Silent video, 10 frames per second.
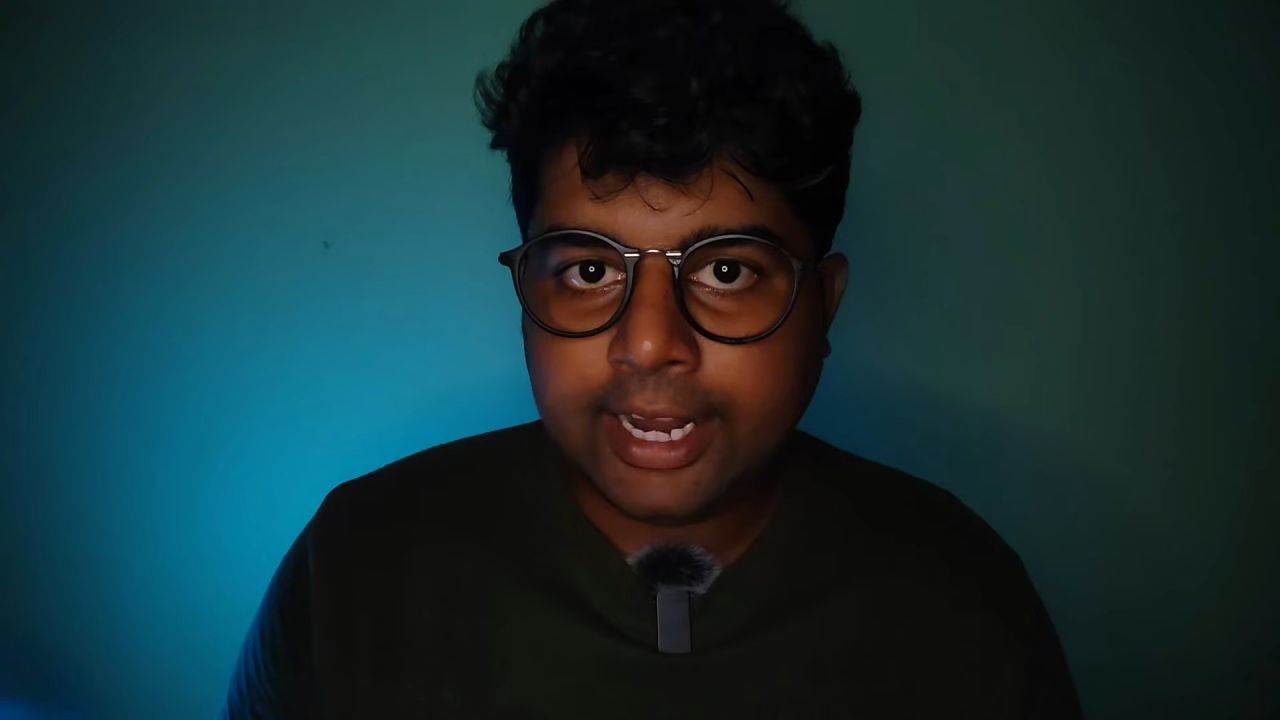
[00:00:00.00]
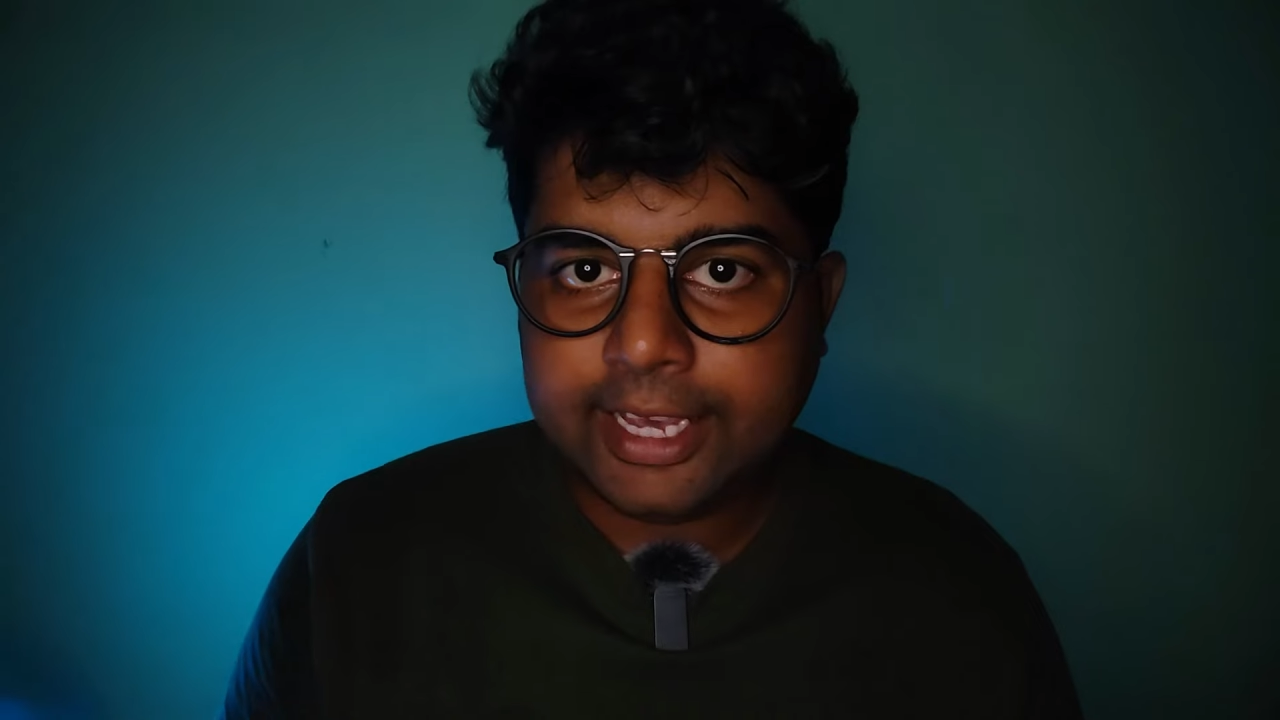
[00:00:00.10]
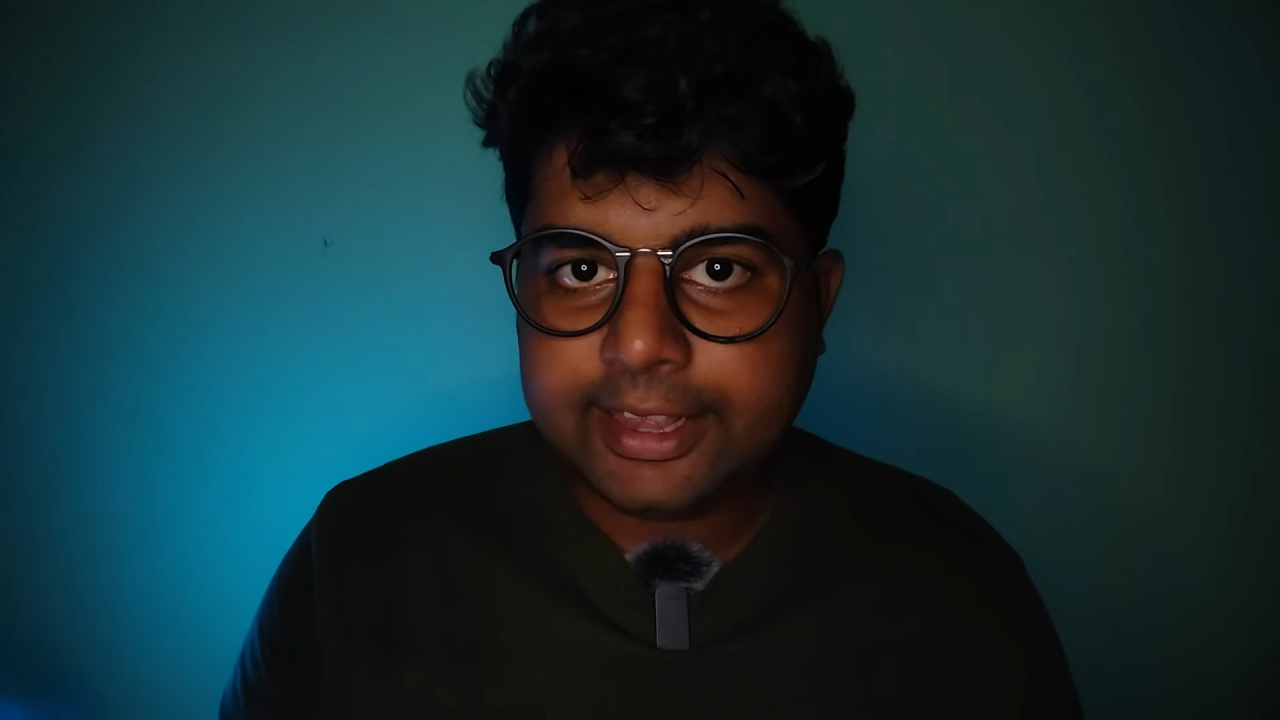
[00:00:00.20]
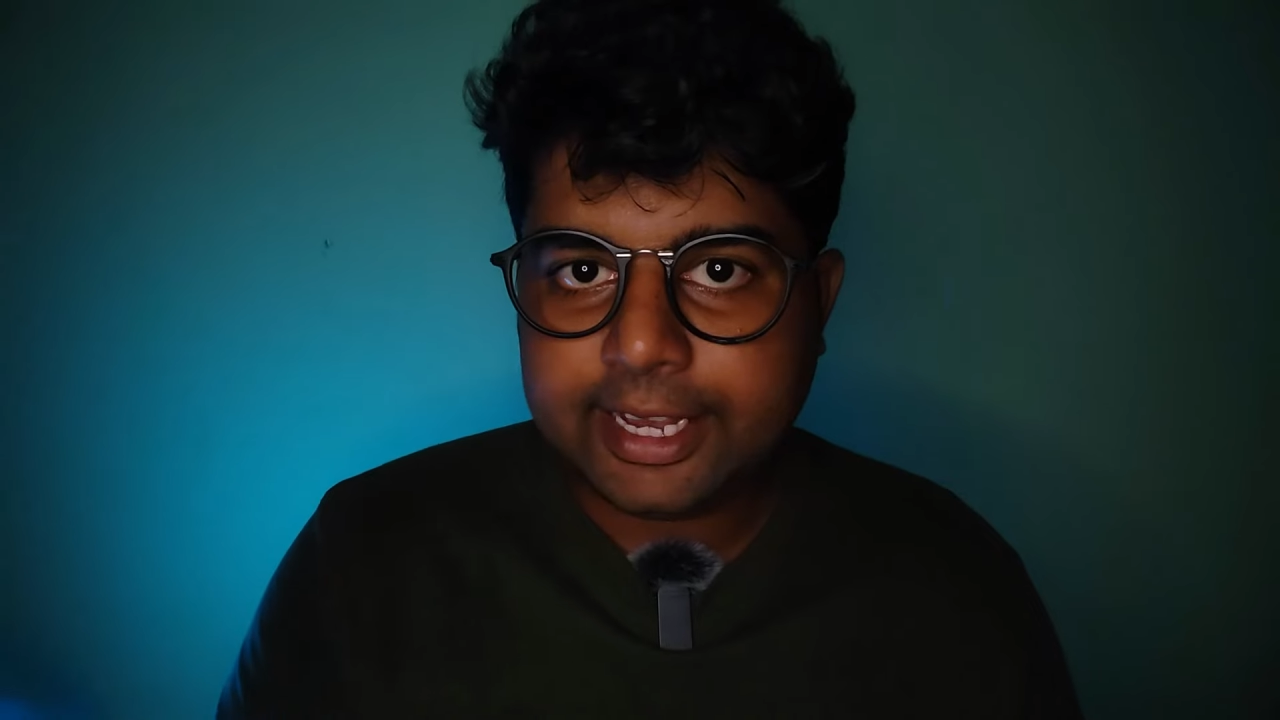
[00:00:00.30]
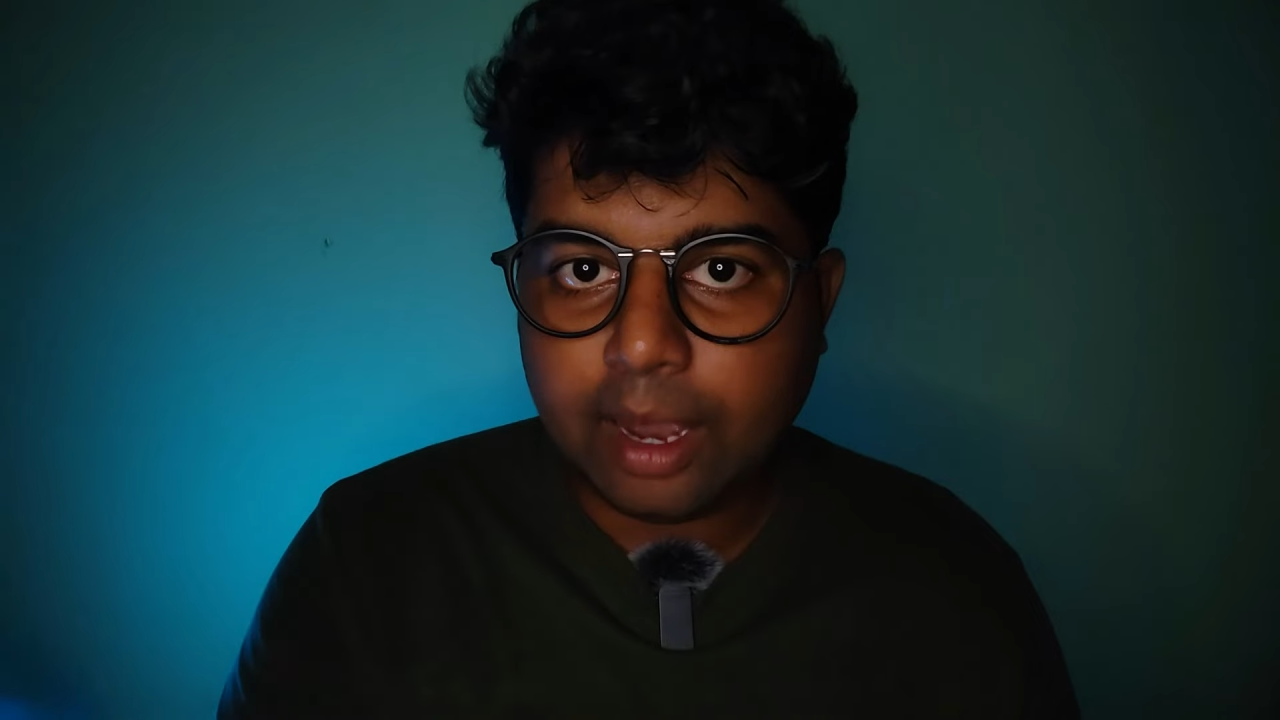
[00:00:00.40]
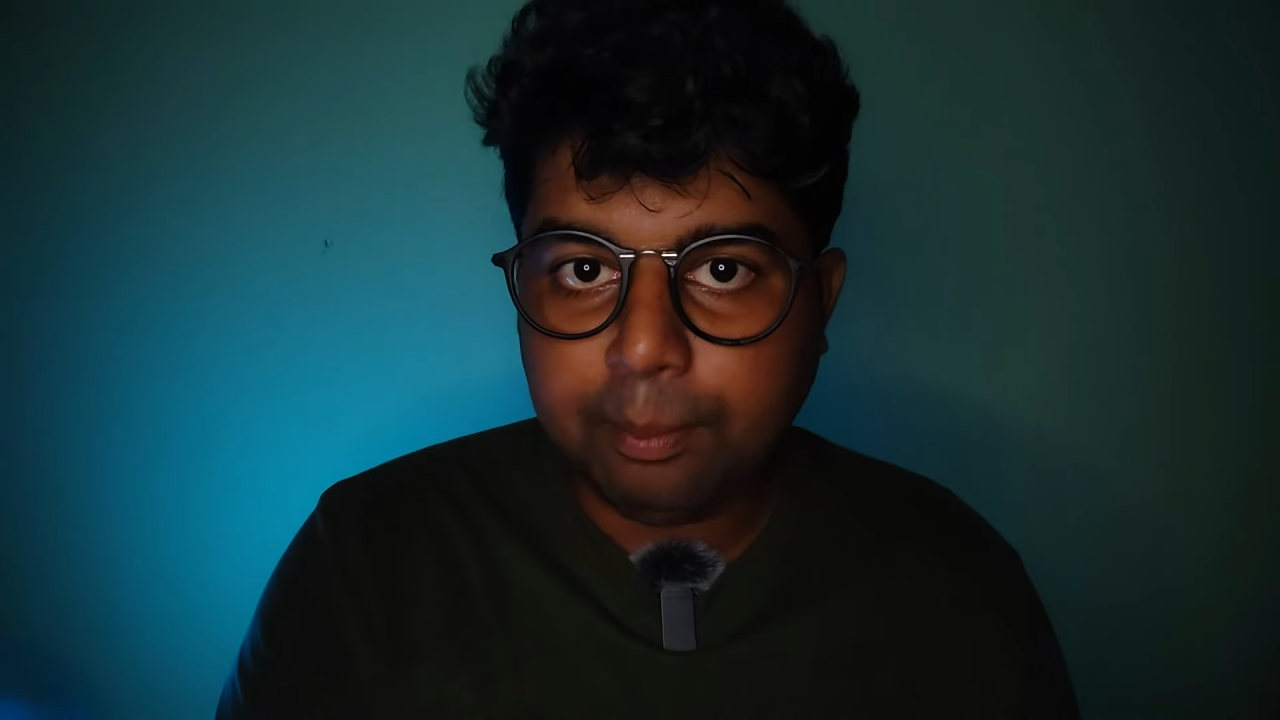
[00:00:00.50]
ஆனா இந்த